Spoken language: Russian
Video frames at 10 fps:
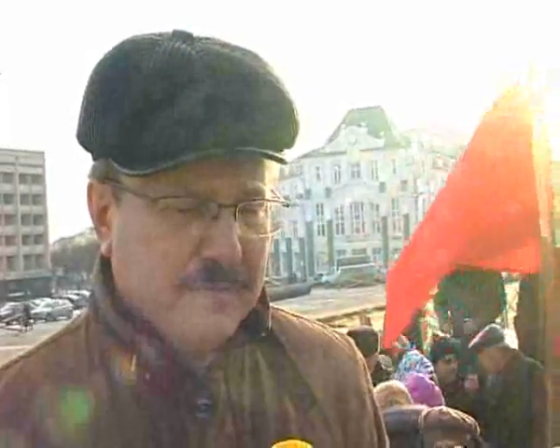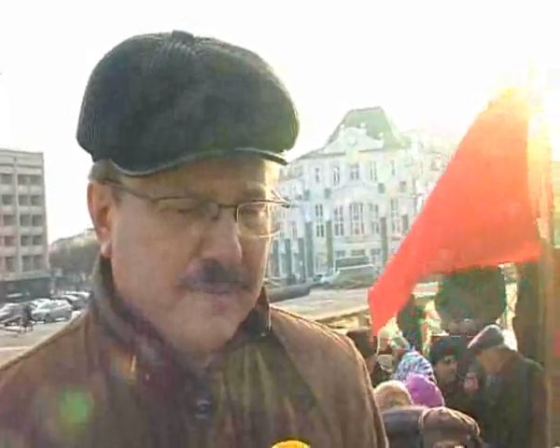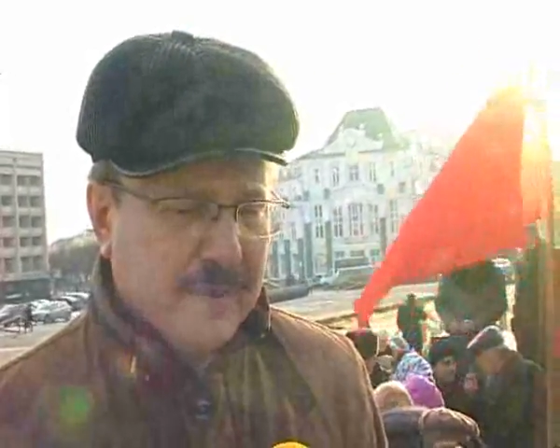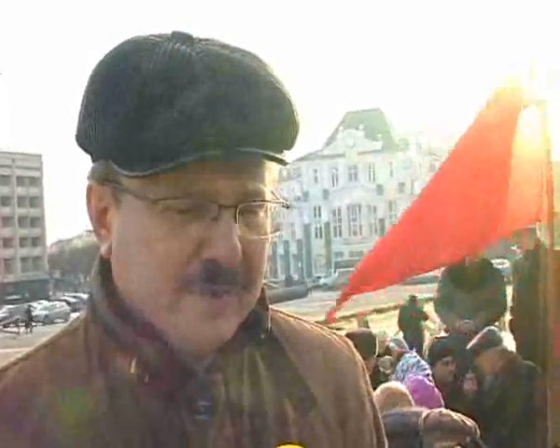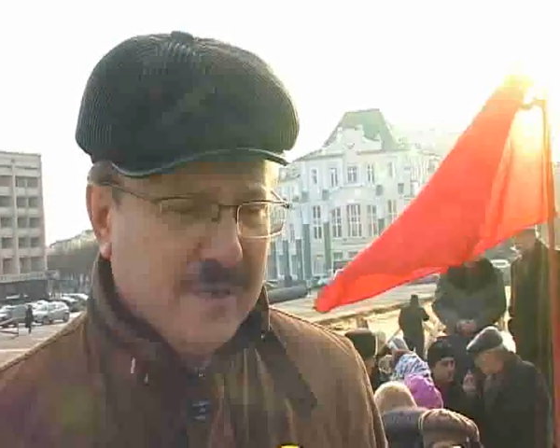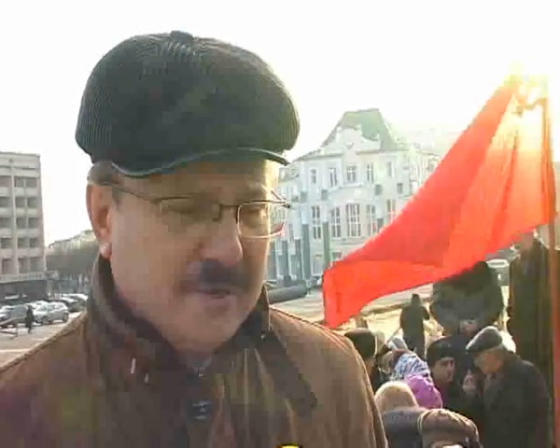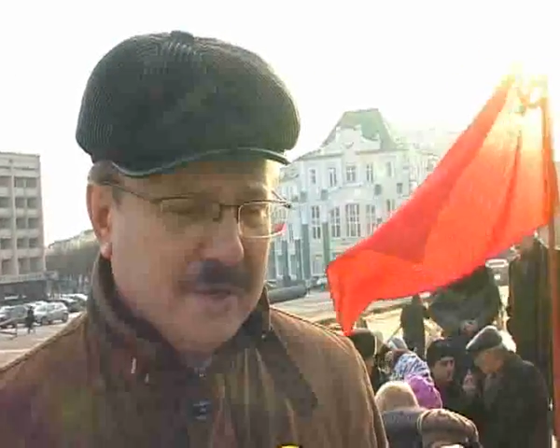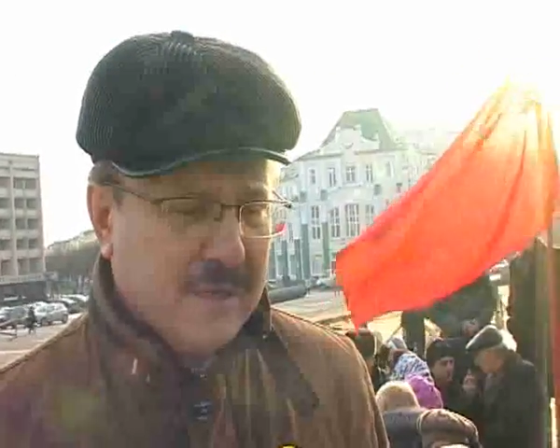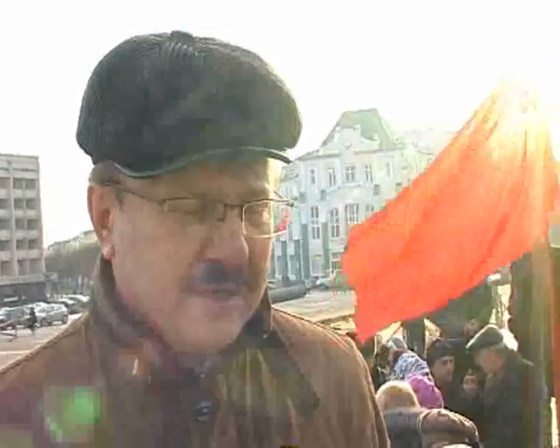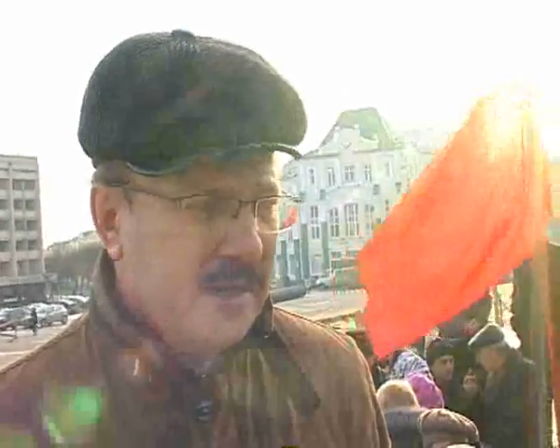э, проблемы,
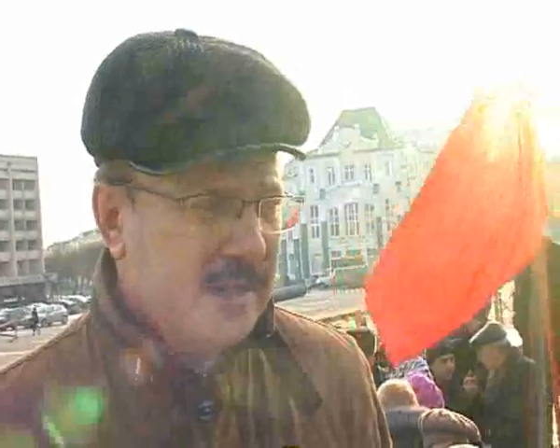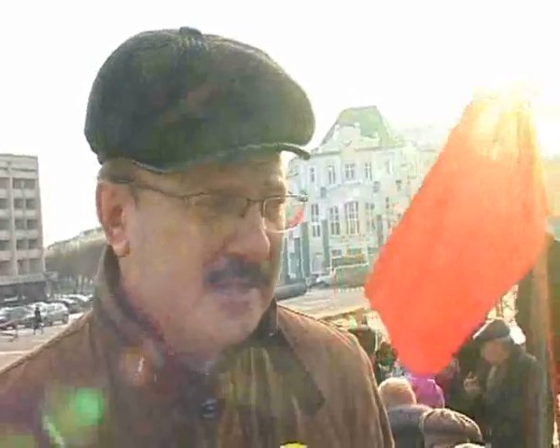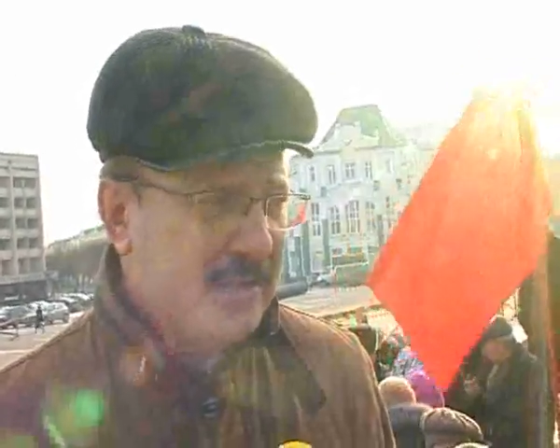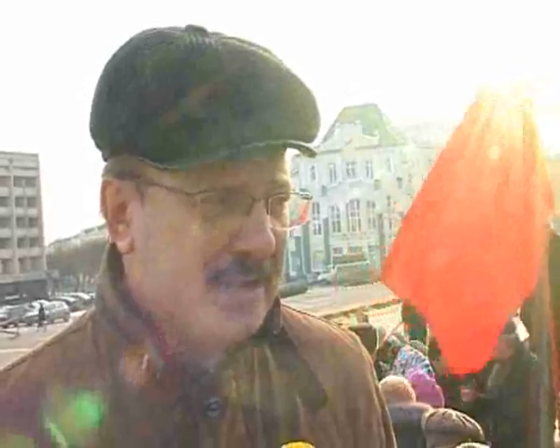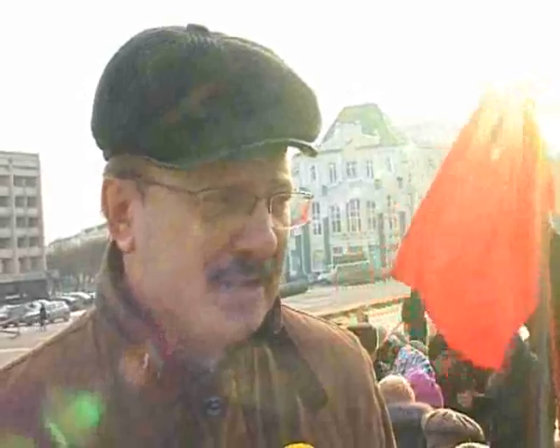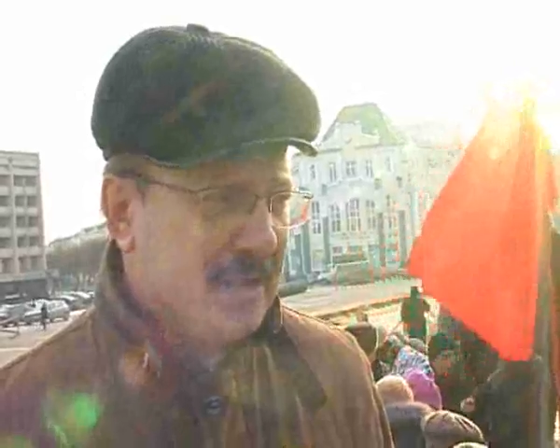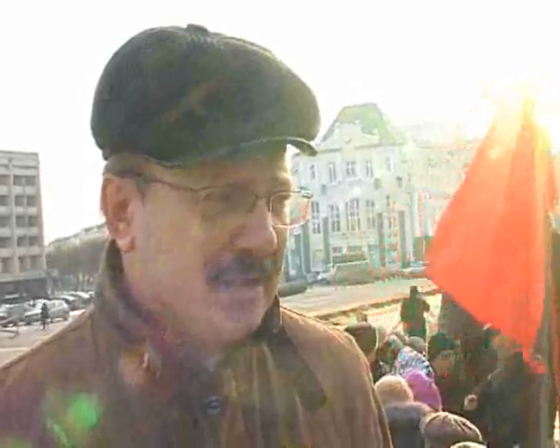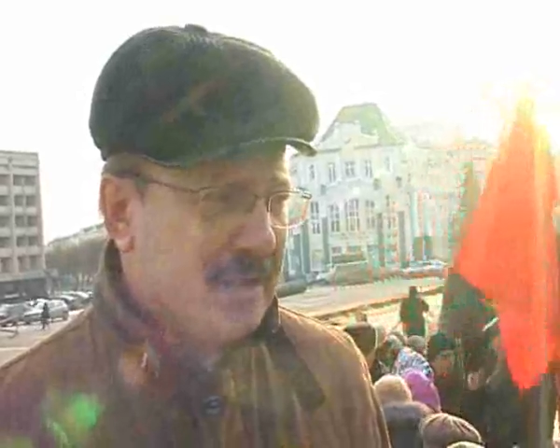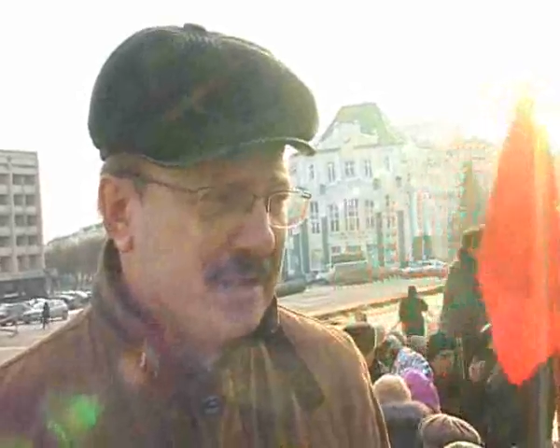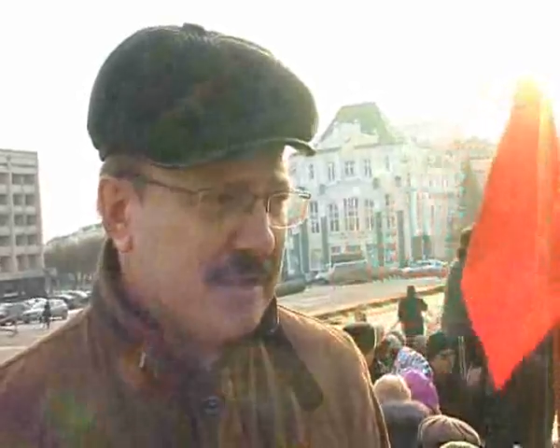э,
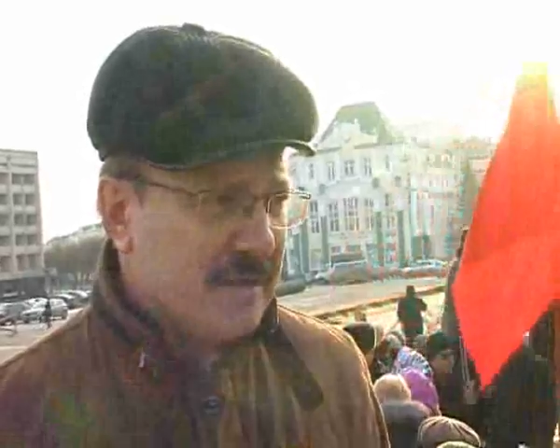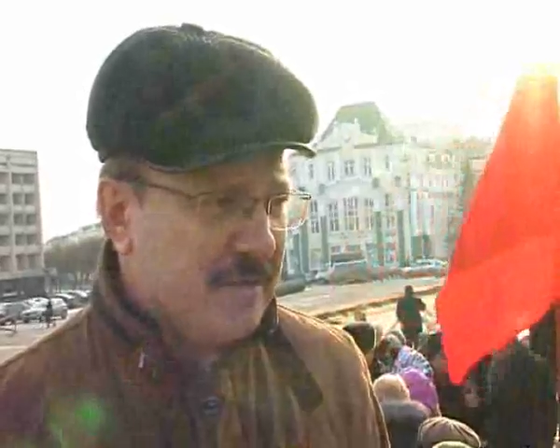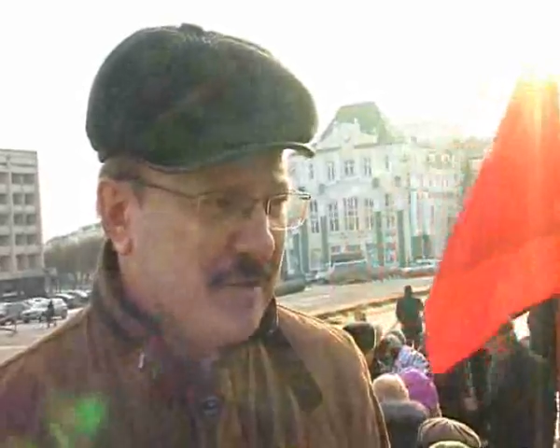связанные с э,